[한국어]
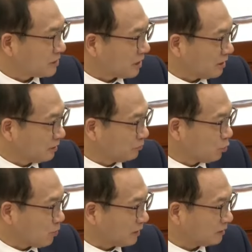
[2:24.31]
제안은
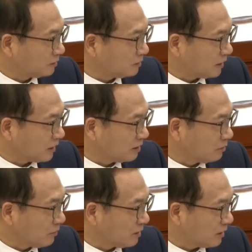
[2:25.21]
못 받아서 제가
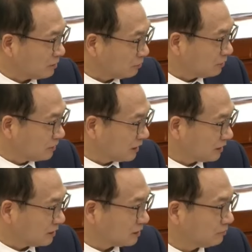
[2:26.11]
이런 말을 할 수도 있지
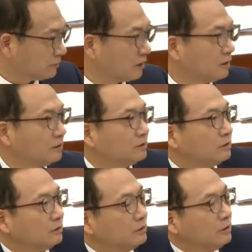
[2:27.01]
않겠습니까?
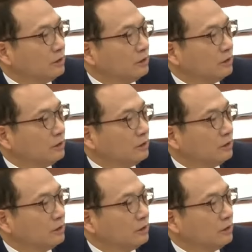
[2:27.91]
그래서